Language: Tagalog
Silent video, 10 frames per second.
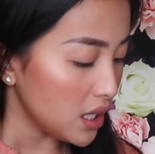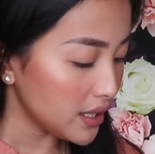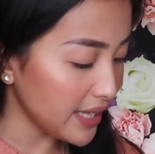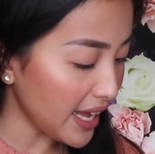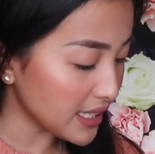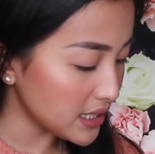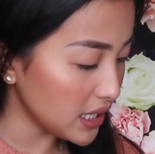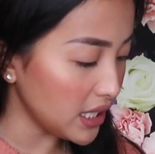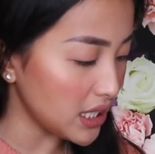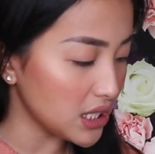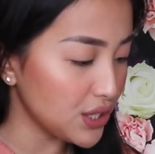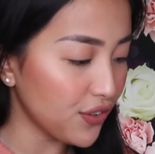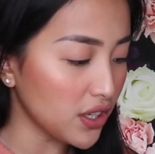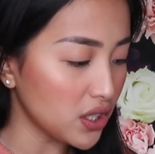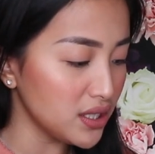Next is
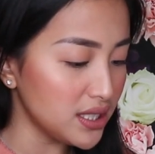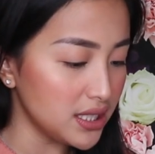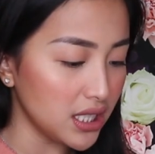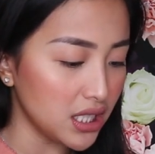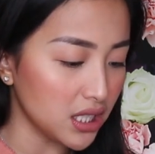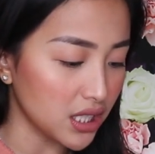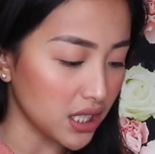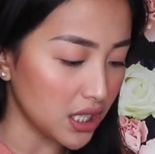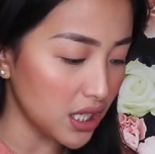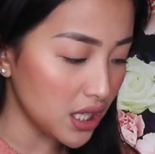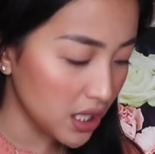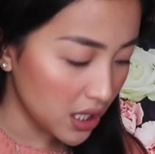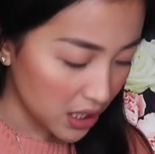for concealer.